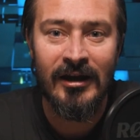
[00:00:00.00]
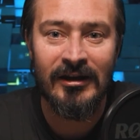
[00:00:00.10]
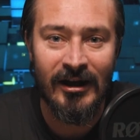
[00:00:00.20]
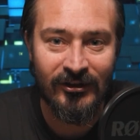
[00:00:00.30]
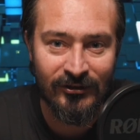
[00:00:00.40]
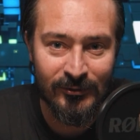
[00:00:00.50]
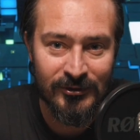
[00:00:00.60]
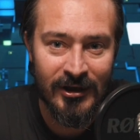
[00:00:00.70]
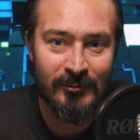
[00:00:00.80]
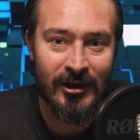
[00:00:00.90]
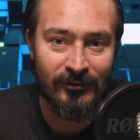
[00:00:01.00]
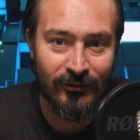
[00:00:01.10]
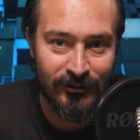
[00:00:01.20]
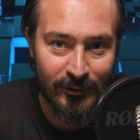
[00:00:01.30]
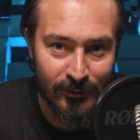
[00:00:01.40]
jak się nie ma co
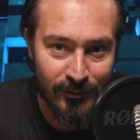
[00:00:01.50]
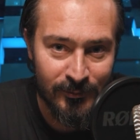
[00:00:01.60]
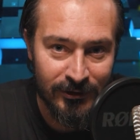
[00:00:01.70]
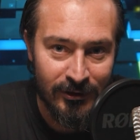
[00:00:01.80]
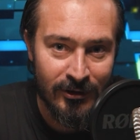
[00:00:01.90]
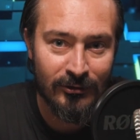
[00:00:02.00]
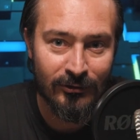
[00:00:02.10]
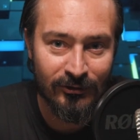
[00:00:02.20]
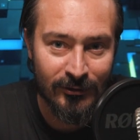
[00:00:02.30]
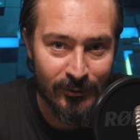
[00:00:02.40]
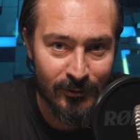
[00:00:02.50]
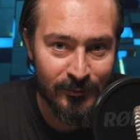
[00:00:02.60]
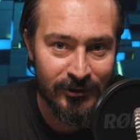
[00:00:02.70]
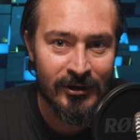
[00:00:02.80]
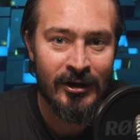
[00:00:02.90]
się lubi, to się
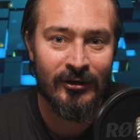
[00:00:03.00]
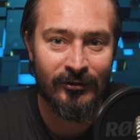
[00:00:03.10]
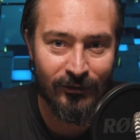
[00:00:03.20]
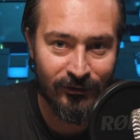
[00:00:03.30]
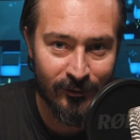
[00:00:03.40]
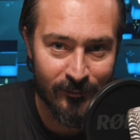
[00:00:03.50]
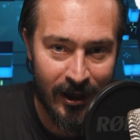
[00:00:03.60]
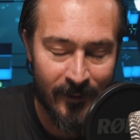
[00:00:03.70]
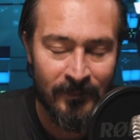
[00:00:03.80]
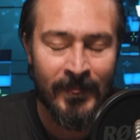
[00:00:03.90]
lubi co się ma.